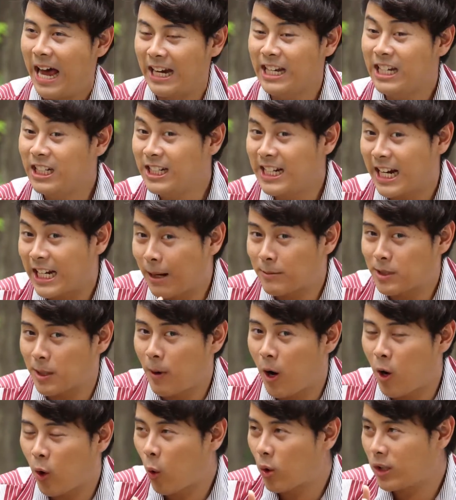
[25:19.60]
อันนี้คือแนะนำเฉ
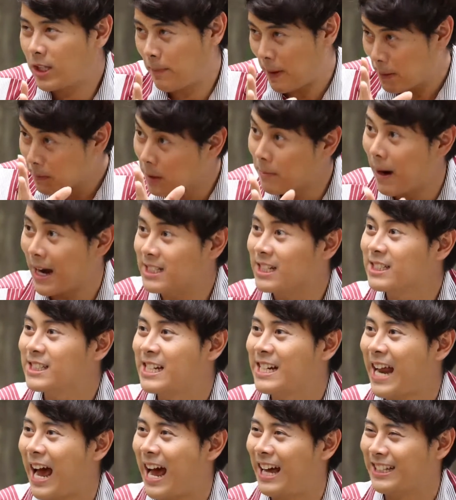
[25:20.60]
พาะคนที่เป็นมือใหม่จ
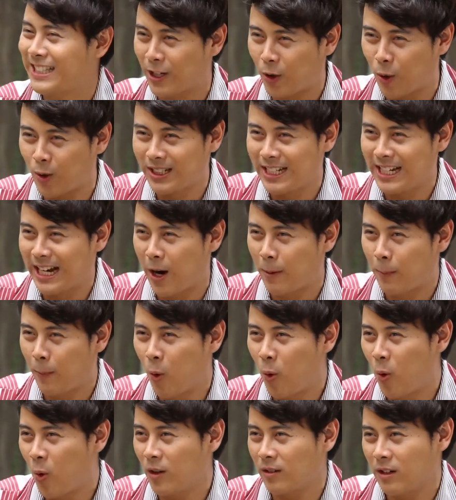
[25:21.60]
ริงๆนะแต่คนที่เขา
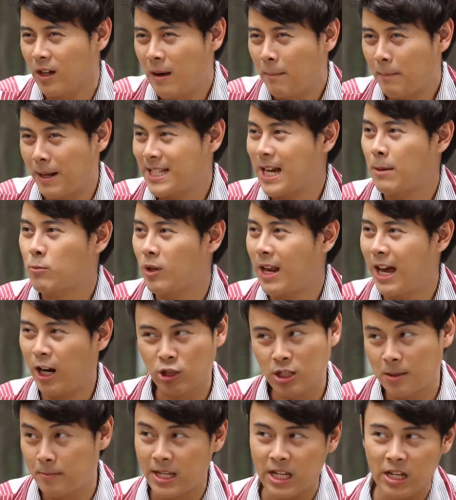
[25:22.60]
พูดประจำอยู่แล้ว
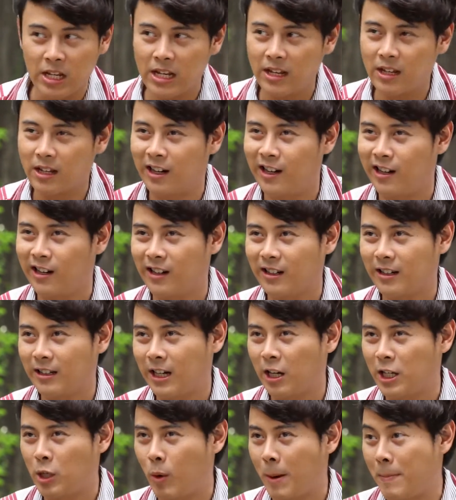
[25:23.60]
เขาจะมี
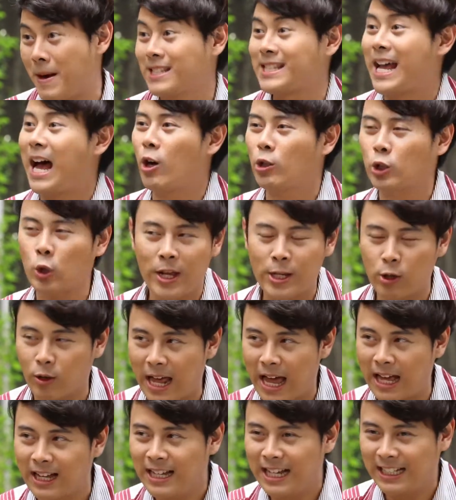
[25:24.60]
เขาเรียกว่าภาษาของตัวเองอ
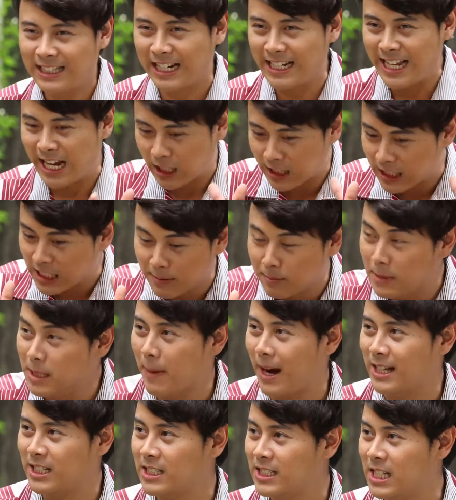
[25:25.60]
ยู่แล้ว แต่เนี้ยคือมื
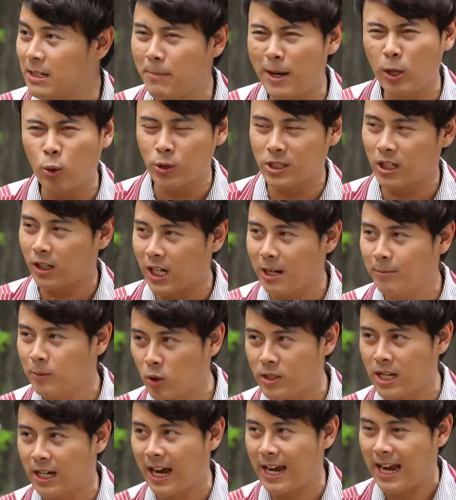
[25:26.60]
อใหม่จริงๆไม่รู้จะเริ่ม
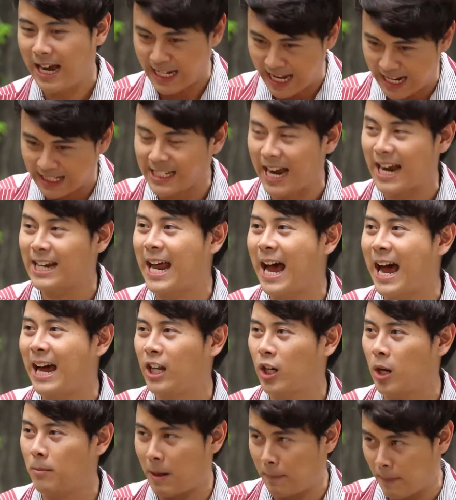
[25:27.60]
ต้นยังไงอันเนี้ยใช้ได้
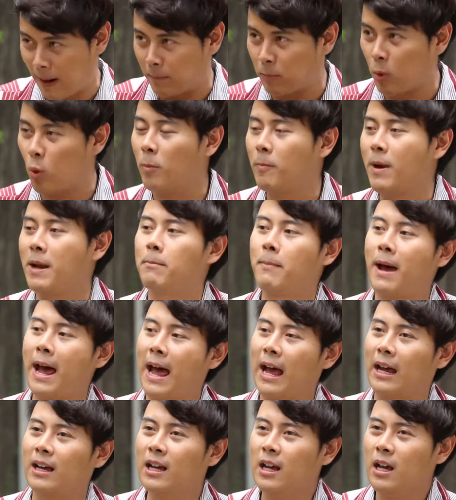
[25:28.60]
แล้วก็มาปรับปรุงเปลี่ยนแปล
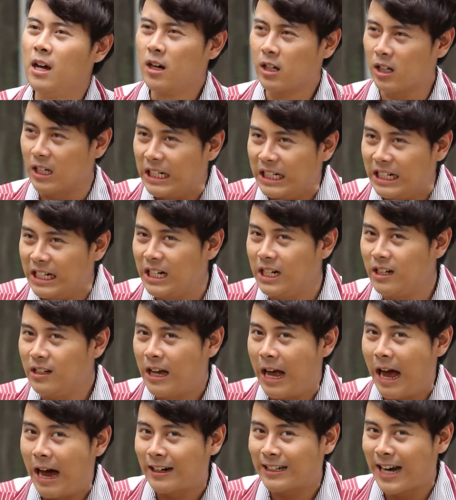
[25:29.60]
ง หรือ
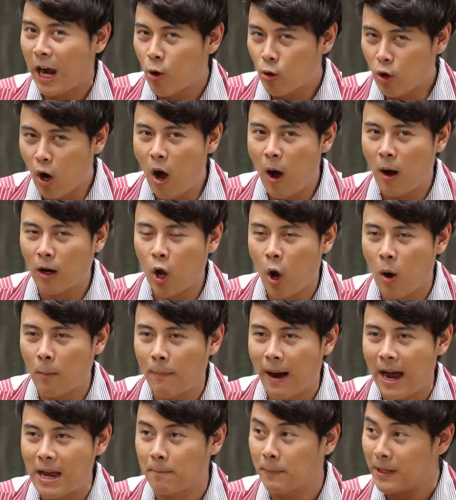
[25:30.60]
เราก็ลอง
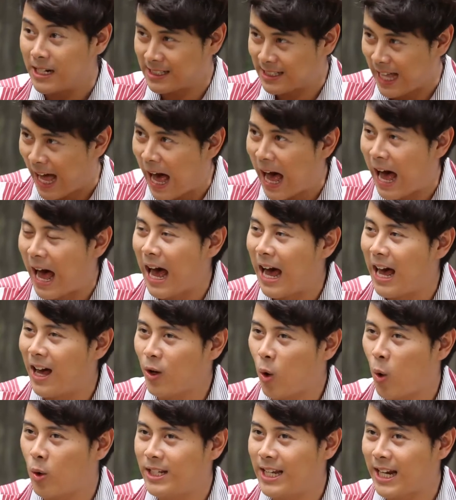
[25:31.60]
ไปปรึกษา
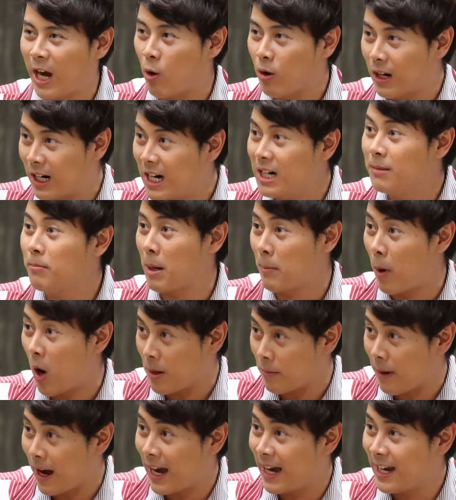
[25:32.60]
คนที่เขาขึ้น
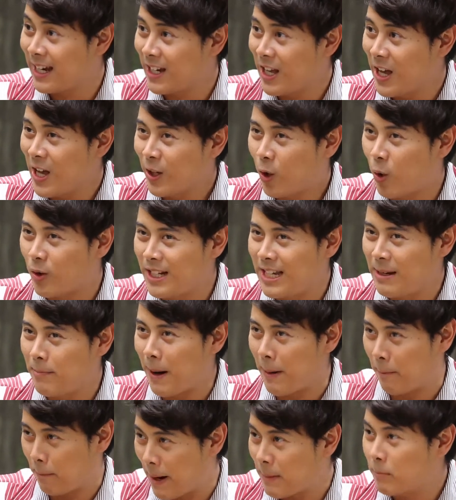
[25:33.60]
บ่อยๆไหมคนที่
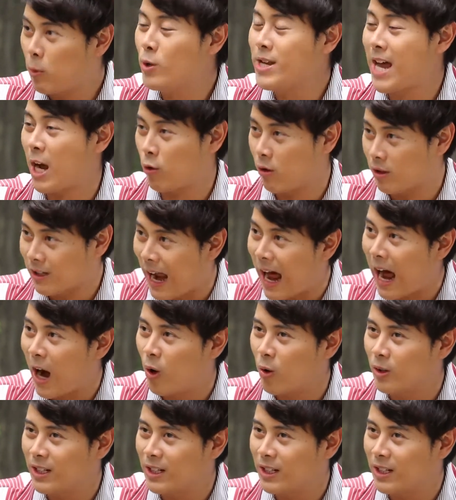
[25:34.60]
แบบเป็นผู้ใหญ่กว่าเรา